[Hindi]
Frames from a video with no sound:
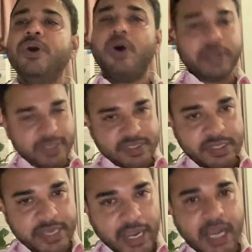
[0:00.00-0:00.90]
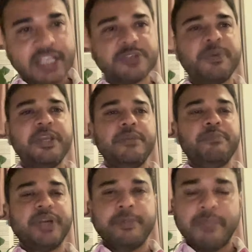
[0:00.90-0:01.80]
और इसलिए आज भी
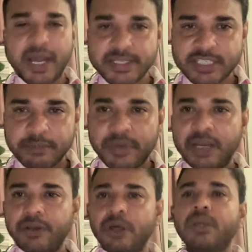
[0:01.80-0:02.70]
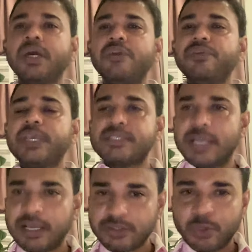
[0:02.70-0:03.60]
बड़े मान सम्मान और गर्व के
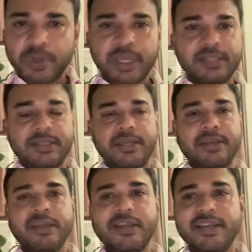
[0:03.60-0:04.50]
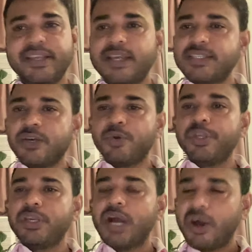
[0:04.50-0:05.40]
साथ लोग कहते हैं कि ऐसा कोई
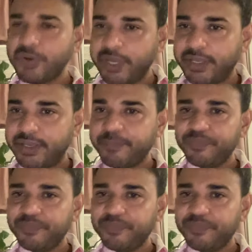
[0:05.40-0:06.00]
गांव नहीं